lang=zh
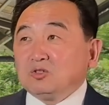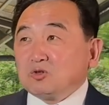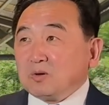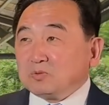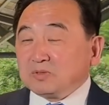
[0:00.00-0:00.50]

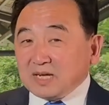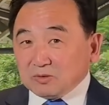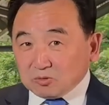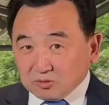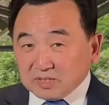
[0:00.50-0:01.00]
川普在
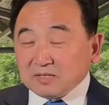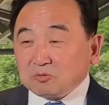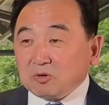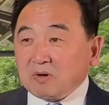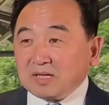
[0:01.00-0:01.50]
昨天
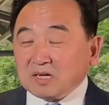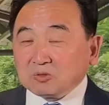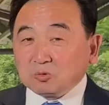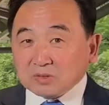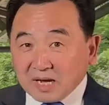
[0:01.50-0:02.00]
对话
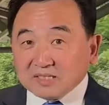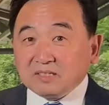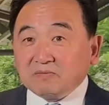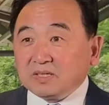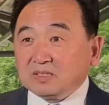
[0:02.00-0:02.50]
当中，他也
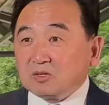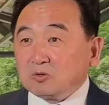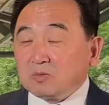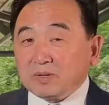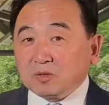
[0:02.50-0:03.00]
认为，他
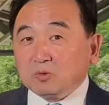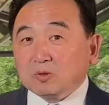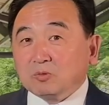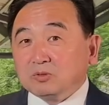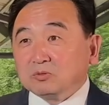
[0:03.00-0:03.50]
说美国
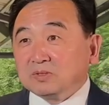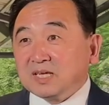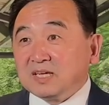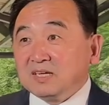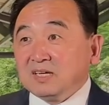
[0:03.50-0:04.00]
会出现。